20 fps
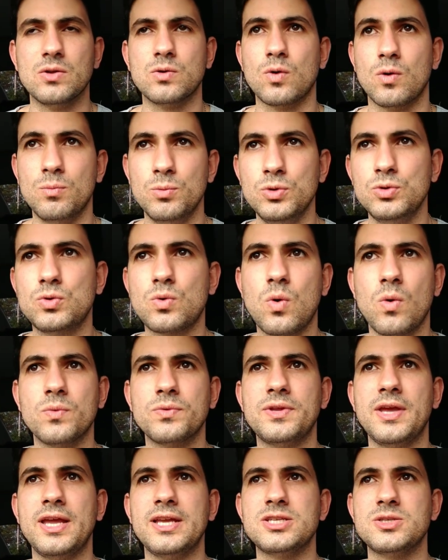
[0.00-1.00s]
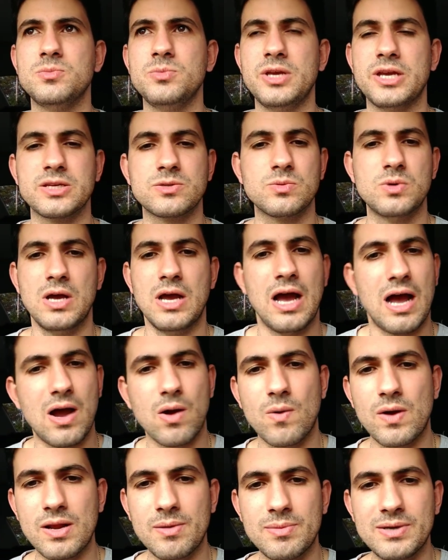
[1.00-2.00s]
Estou muito contente mesmo.
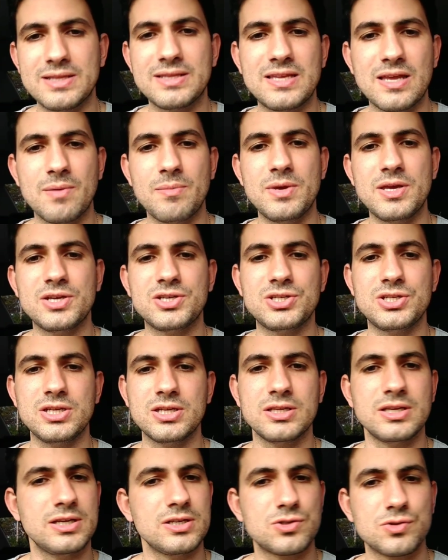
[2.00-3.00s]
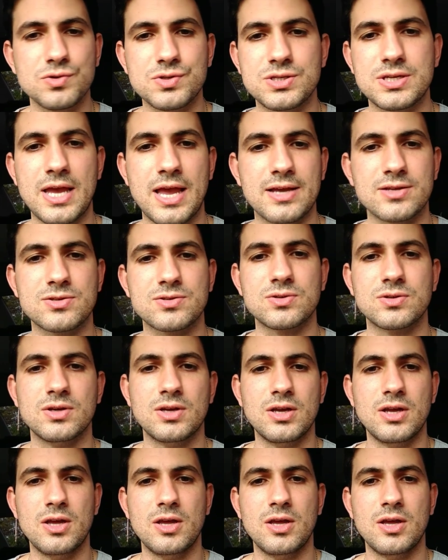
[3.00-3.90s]
Agora é manter a mexida e sucesso.